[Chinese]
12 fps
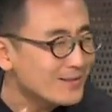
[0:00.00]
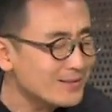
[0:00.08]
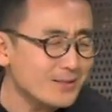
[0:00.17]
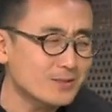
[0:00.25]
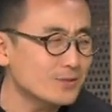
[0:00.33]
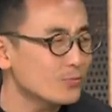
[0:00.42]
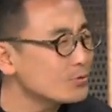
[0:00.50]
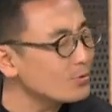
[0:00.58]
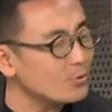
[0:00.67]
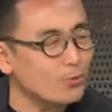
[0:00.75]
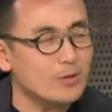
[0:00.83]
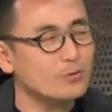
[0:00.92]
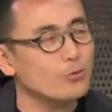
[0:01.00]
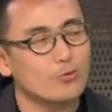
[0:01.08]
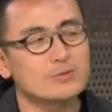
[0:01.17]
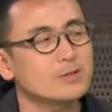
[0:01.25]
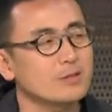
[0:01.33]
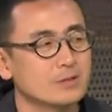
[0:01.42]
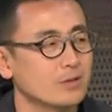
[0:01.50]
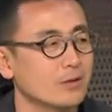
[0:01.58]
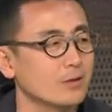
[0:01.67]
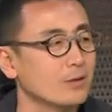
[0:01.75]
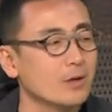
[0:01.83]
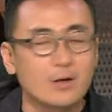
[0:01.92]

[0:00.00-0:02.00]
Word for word: 但是我觉得娈童这个事儿。